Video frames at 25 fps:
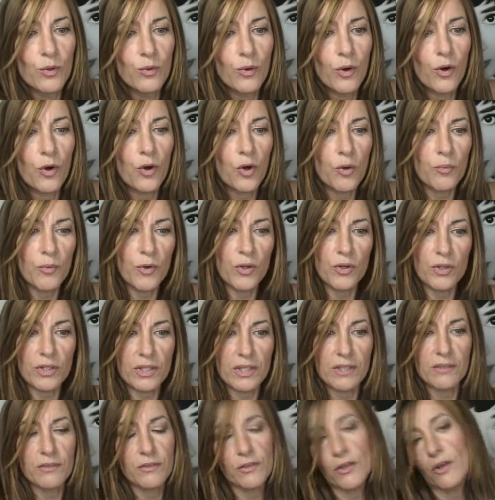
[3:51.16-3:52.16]
Luego como
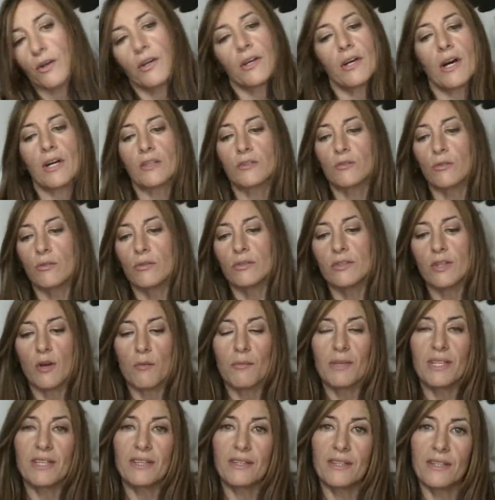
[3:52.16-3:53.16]
corrector
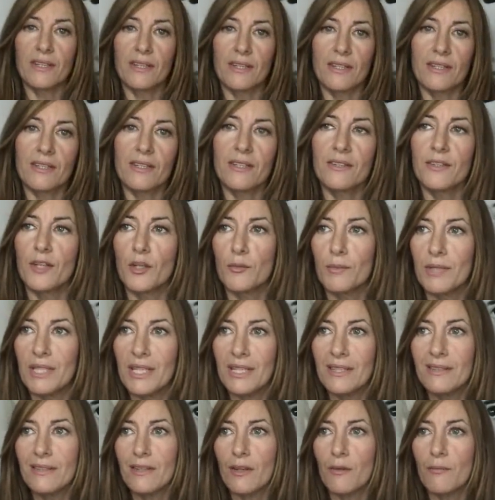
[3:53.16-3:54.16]
absolutamente y
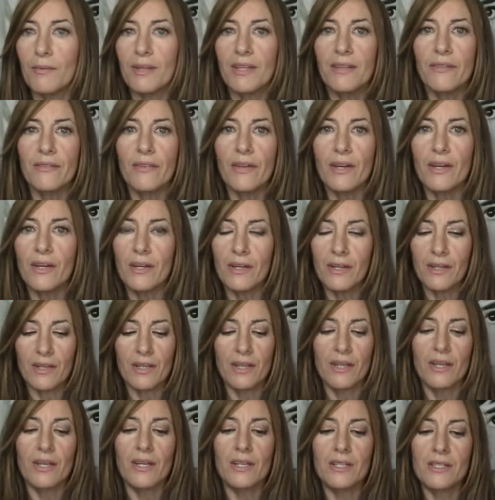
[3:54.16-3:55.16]
terminantemente
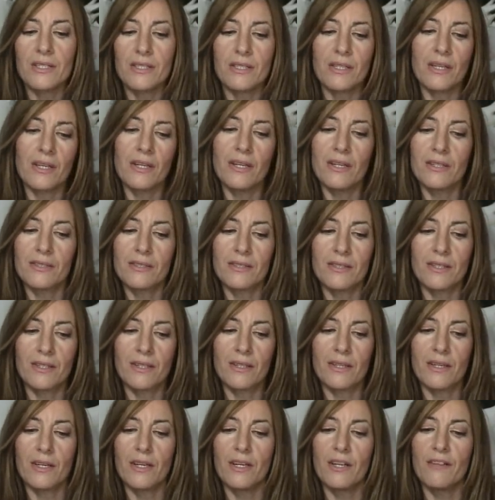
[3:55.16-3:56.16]
es
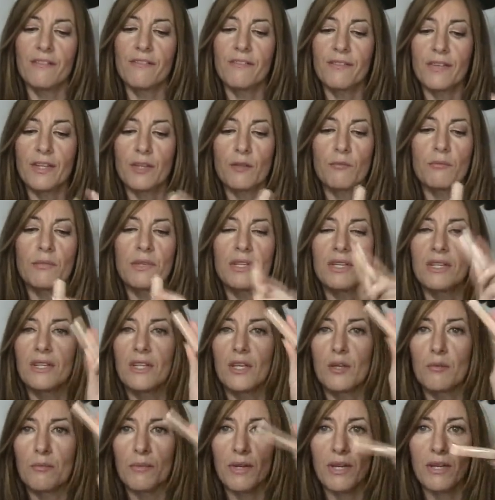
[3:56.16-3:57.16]
este, el Feed Me
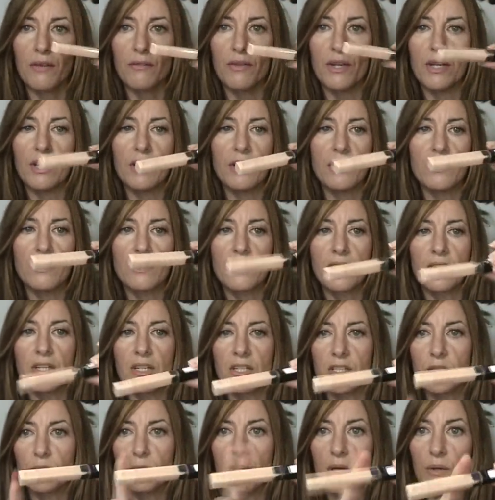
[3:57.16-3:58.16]
de Maybelline, que
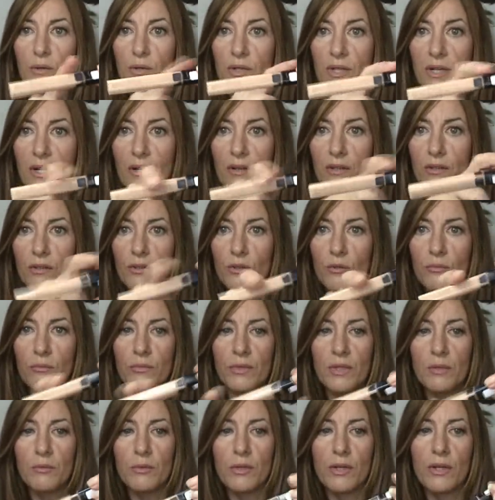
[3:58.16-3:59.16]
ya se me ha borrado el
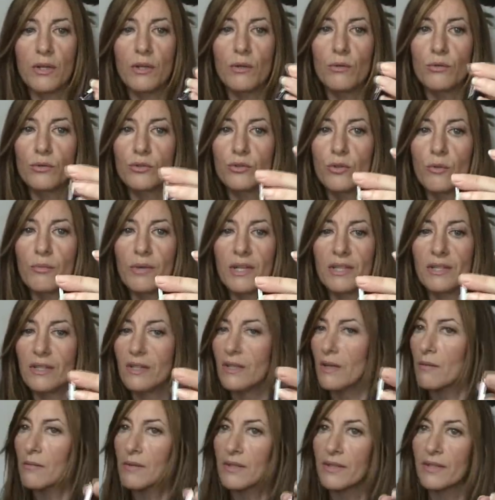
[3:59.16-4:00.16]
nombre porque lo uso
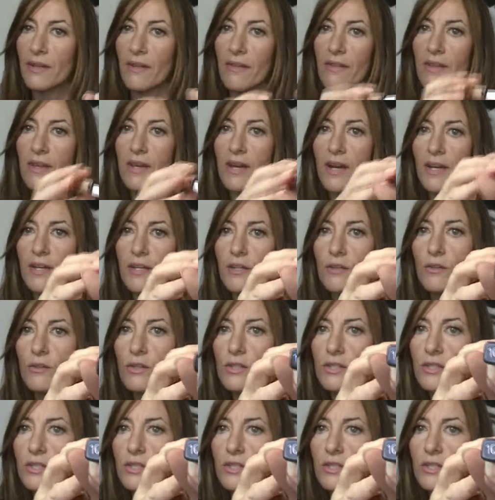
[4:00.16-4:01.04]
prácticamente a diario,